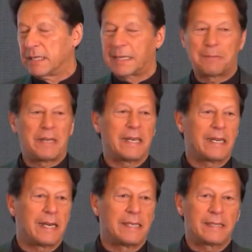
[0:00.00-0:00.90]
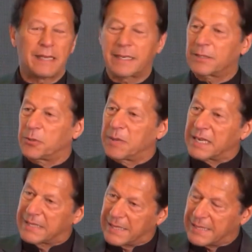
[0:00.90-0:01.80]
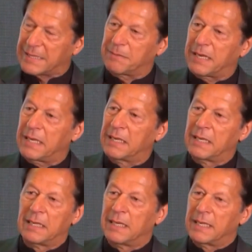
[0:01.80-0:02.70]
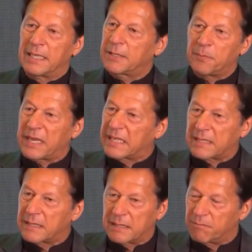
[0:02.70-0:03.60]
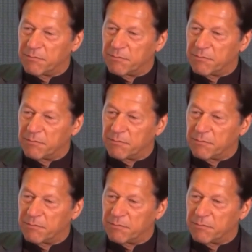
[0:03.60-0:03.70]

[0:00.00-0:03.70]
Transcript: लेकिन मैंने रियलाइज़ किया कि जो हमारा सिस्टम है इसमें एक